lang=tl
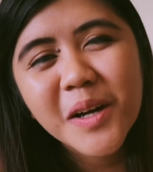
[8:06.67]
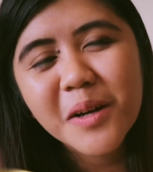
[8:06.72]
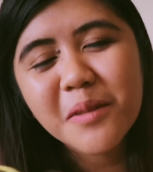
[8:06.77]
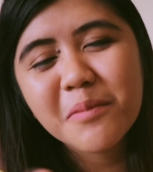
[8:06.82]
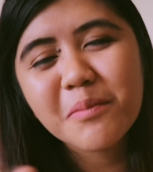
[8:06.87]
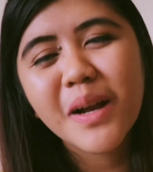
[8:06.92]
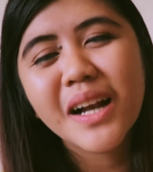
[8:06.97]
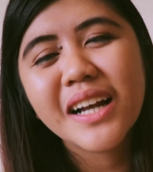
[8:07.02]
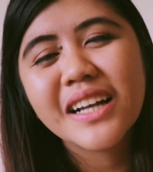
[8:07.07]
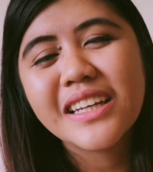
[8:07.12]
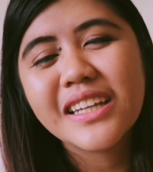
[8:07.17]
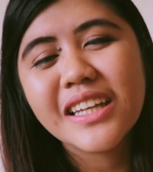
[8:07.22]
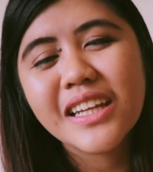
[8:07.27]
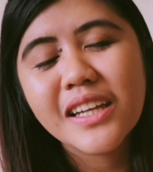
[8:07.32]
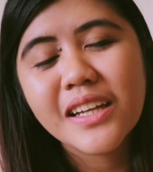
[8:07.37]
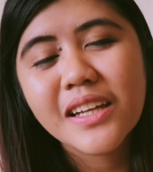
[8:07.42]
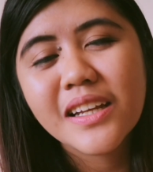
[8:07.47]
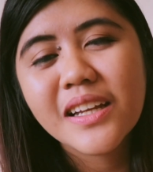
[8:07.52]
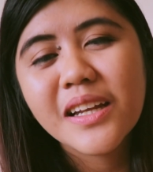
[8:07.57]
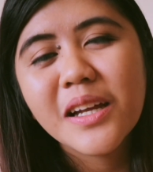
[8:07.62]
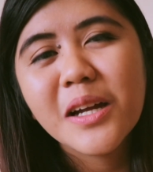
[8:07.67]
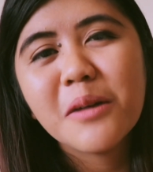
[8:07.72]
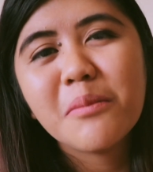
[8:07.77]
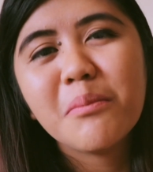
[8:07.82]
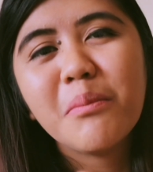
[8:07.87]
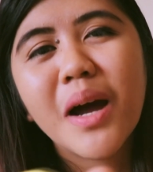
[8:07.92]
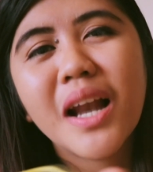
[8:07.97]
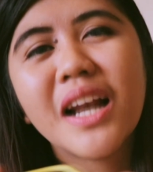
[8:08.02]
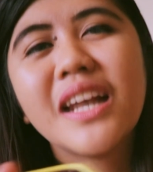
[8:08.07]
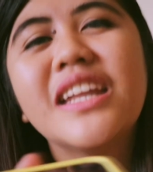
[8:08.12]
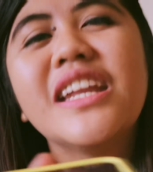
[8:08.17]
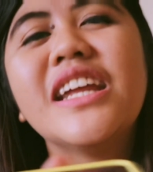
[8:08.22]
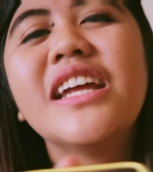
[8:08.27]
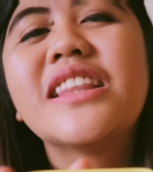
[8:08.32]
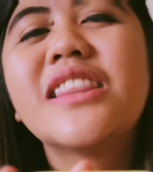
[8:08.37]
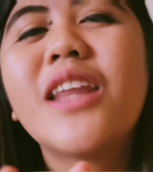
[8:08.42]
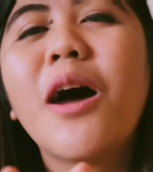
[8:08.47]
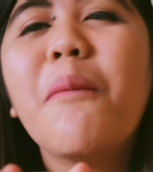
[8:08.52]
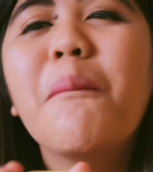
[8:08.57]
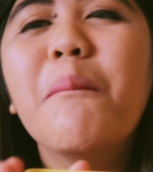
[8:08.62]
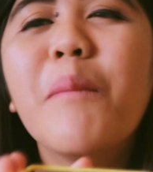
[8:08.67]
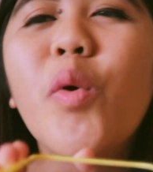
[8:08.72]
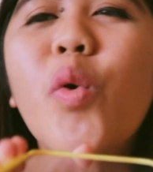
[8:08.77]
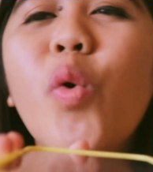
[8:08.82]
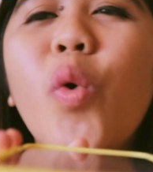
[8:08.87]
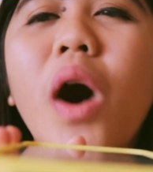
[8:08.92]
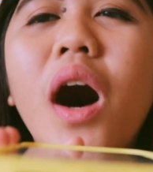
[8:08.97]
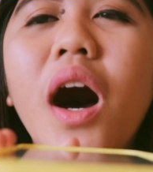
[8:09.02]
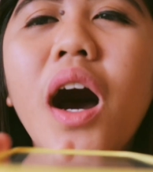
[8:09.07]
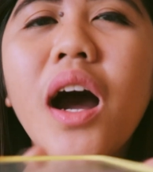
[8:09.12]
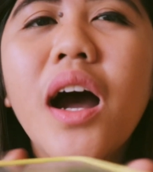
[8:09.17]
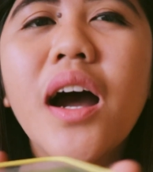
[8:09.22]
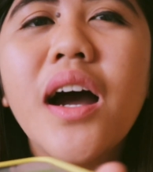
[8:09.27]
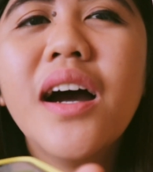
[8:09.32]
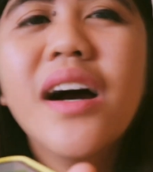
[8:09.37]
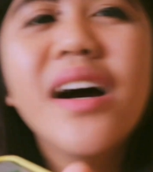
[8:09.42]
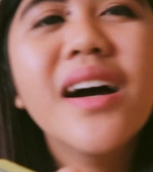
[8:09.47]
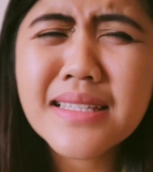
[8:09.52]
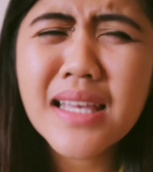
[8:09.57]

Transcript: Maldi Malditang buang.